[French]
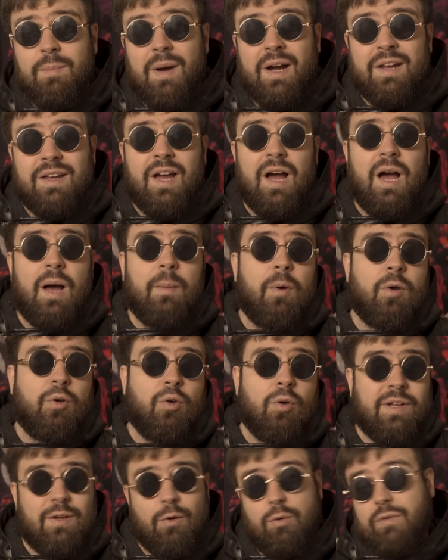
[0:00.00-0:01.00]
macabre
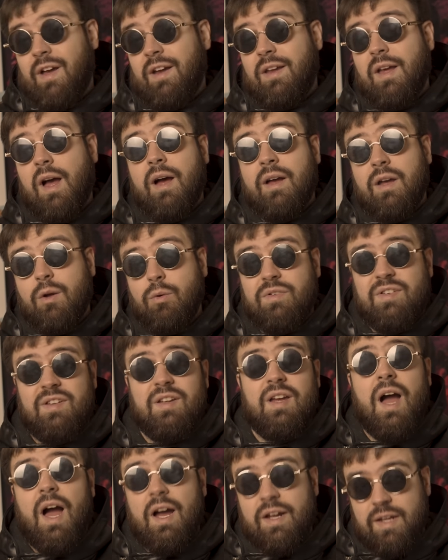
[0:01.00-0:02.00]
que Kiyotaka a
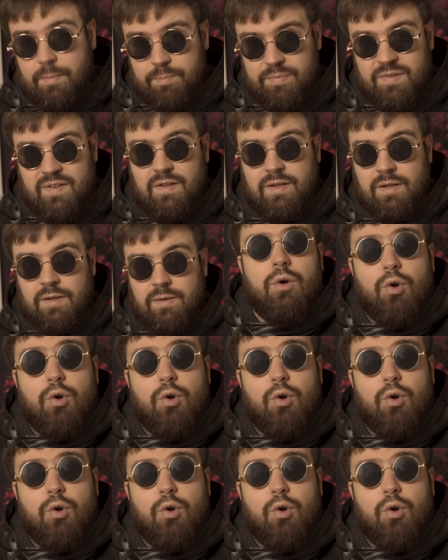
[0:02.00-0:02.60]
réussi à capter.